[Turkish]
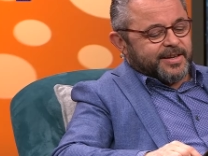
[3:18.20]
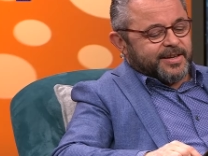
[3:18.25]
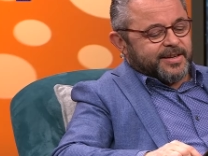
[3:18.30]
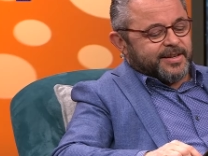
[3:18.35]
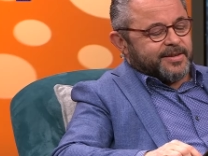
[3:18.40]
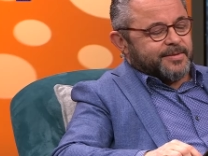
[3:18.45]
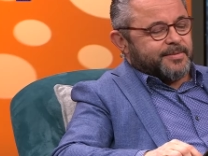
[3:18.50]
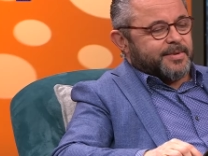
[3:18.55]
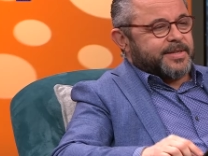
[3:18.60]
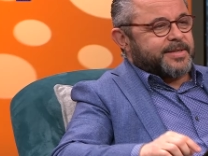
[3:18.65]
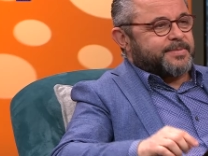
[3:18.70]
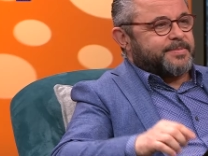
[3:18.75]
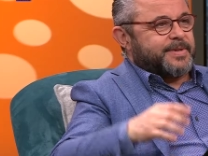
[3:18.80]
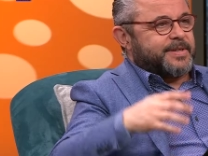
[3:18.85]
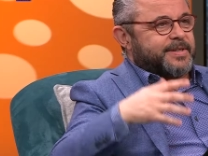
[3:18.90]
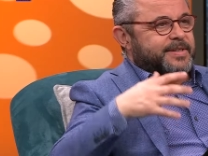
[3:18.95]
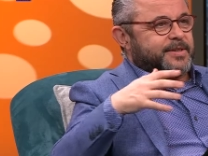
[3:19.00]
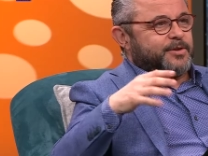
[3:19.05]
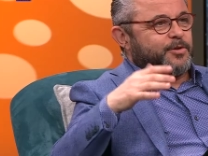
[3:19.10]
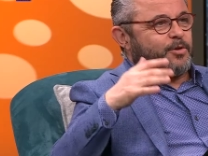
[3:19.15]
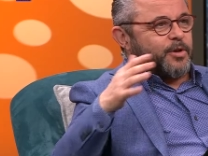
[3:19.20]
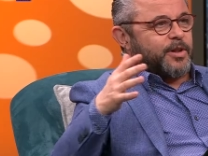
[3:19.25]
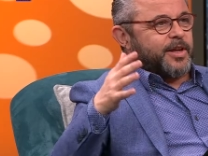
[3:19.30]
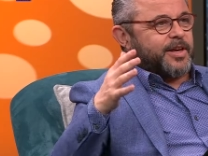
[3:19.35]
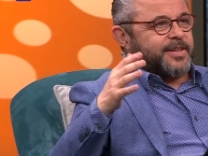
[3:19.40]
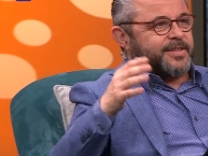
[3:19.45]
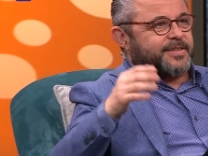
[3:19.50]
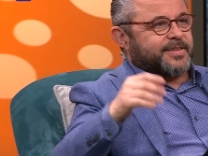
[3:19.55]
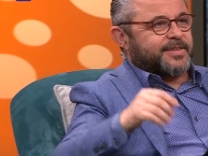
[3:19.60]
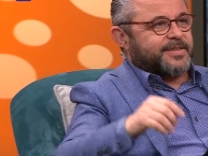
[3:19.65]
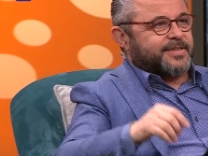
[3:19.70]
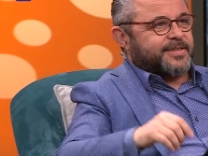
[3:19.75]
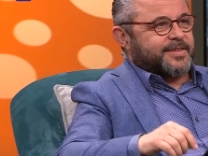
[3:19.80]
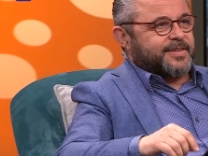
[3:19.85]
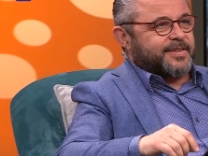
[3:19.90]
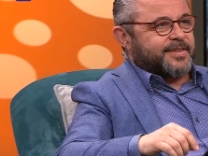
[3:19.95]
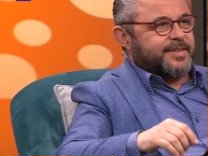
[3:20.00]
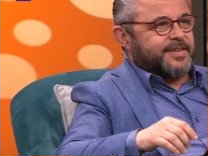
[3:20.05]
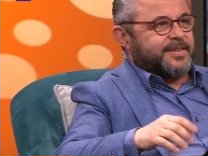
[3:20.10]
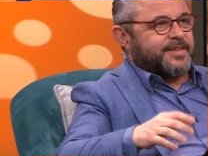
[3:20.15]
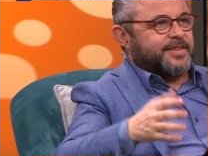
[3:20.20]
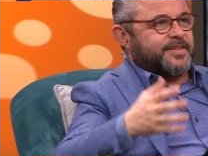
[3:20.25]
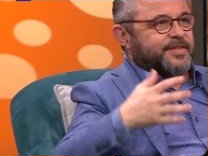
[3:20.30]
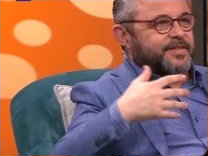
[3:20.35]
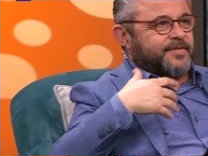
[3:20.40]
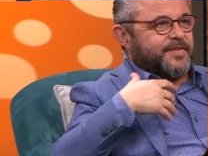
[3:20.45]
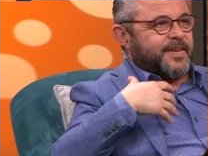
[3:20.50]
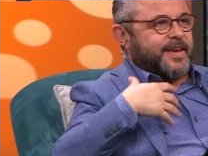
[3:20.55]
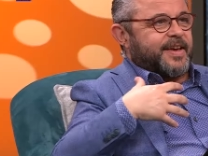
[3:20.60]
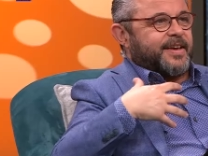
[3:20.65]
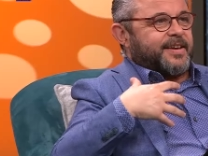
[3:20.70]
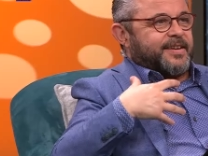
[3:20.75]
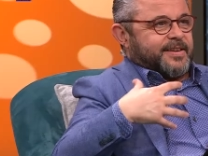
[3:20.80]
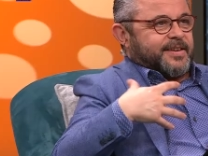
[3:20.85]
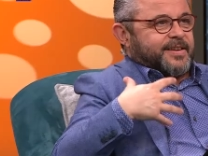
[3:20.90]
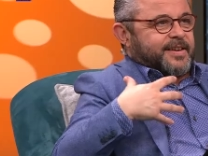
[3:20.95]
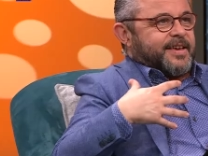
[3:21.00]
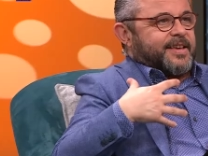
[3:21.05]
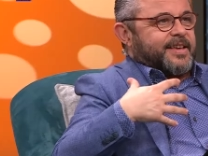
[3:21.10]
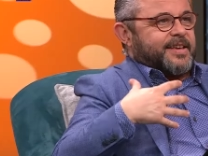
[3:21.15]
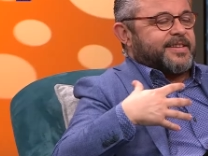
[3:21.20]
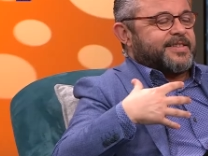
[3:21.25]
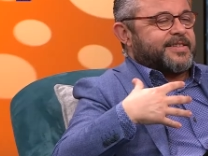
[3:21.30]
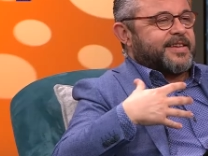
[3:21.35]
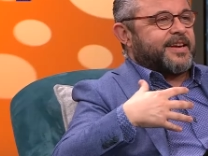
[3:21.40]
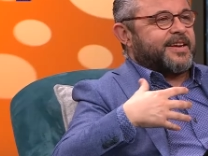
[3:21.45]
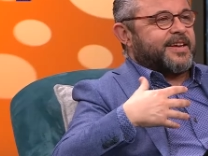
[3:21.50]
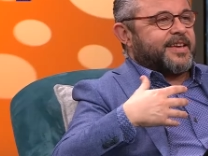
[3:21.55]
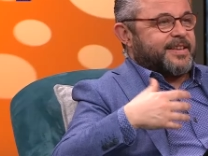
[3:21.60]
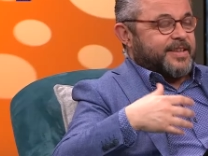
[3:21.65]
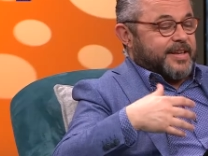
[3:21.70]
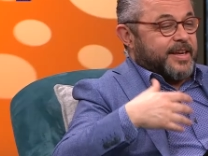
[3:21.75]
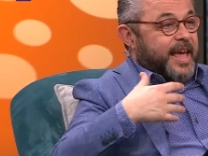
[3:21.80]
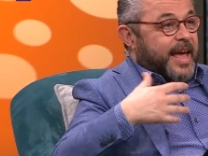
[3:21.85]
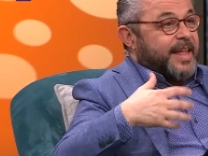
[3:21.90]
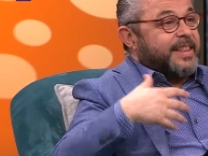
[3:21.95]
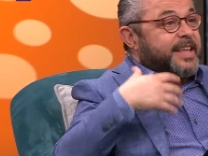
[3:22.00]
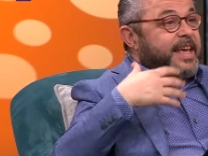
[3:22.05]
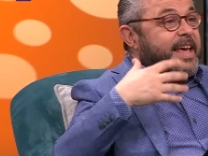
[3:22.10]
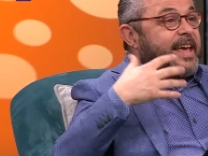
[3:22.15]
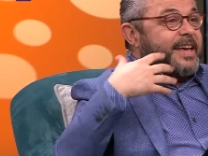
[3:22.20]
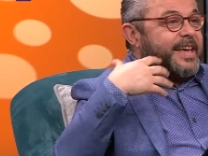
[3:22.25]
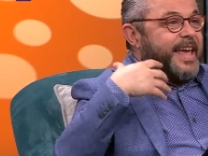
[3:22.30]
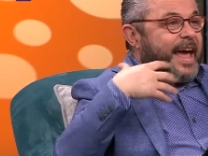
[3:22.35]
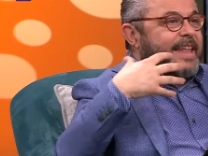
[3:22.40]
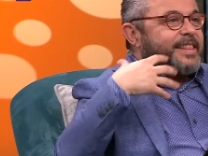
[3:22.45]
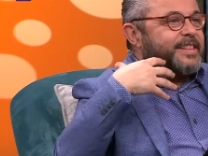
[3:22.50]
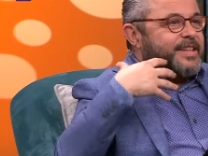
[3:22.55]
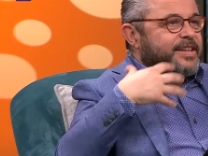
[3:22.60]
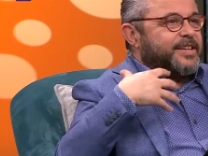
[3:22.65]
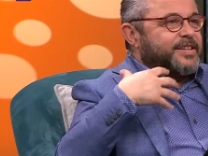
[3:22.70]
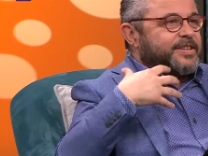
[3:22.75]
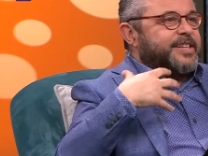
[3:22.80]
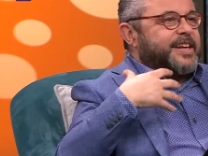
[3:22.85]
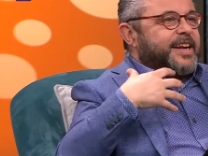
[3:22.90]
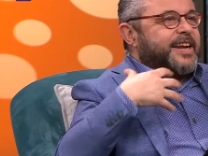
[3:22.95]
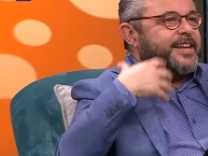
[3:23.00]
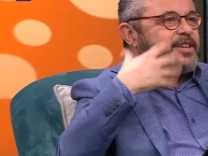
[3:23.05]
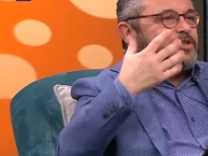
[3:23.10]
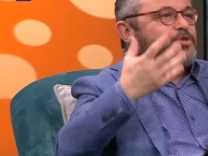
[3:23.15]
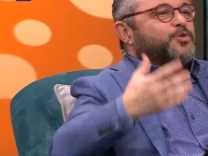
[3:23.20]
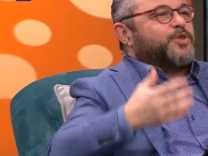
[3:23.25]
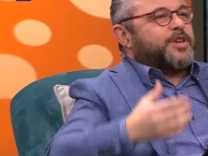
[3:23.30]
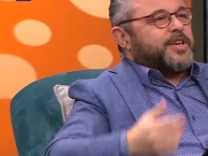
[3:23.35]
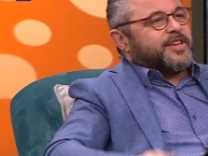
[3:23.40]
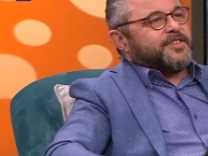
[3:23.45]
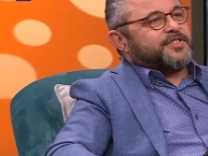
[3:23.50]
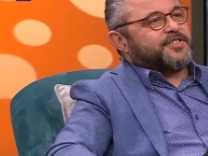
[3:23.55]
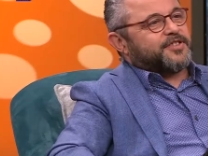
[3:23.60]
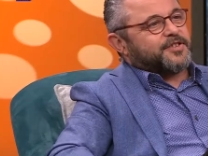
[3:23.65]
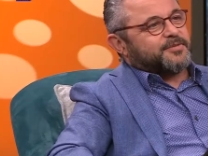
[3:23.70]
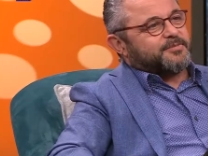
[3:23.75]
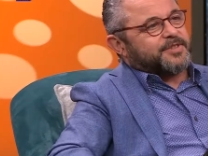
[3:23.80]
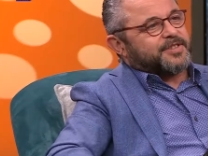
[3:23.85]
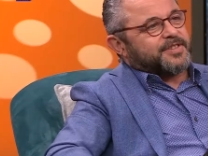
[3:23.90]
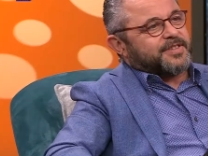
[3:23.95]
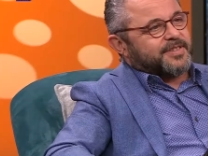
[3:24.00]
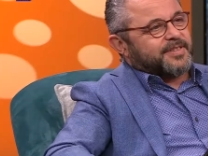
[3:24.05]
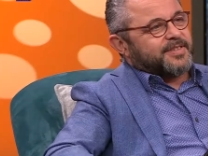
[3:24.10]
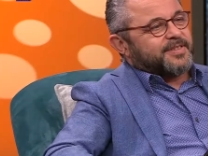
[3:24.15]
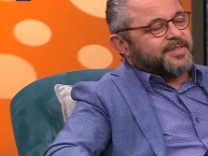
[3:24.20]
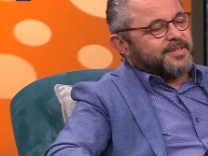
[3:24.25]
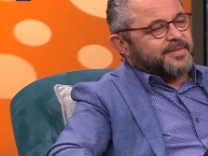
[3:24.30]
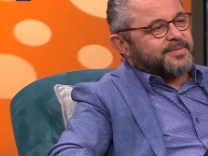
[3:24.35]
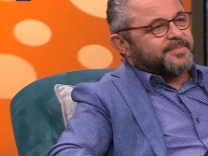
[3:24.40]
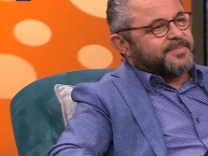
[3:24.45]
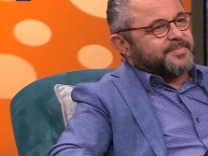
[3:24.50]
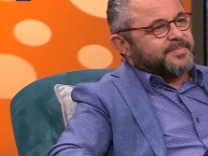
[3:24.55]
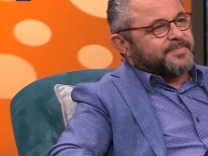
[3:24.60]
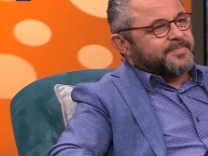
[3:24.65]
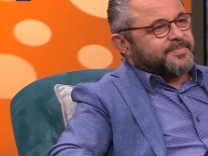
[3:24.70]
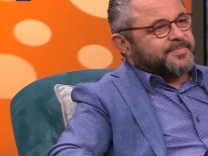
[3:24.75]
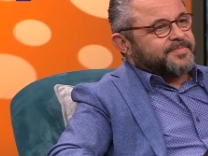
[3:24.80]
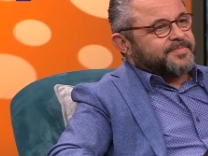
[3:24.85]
inanılmaz bir yol haritası e, ve insan kend, kendi direni çok iyi yetiştirmiş. Orada e, e, en az